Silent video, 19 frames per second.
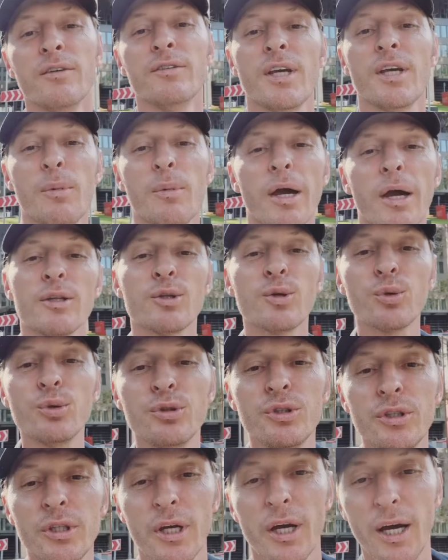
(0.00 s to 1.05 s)
Все мои
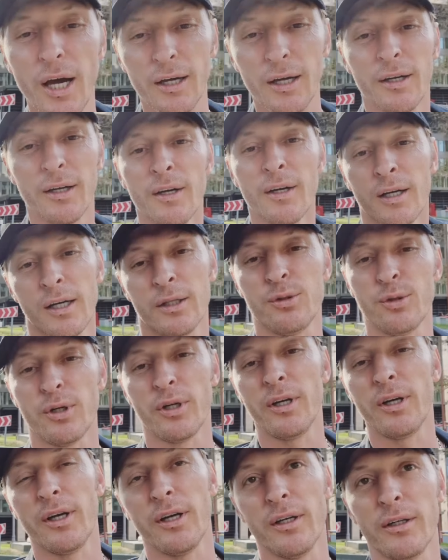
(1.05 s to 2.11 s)
друзья,
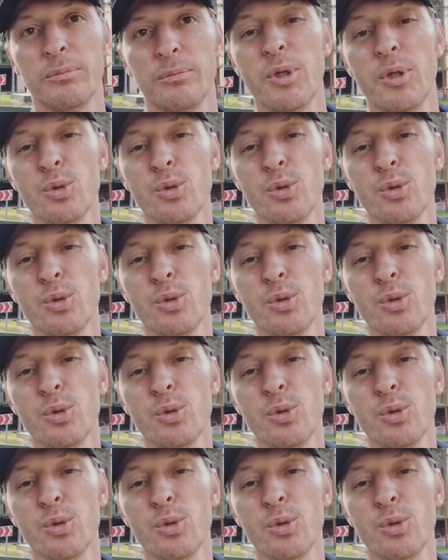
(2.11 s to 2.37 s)
которые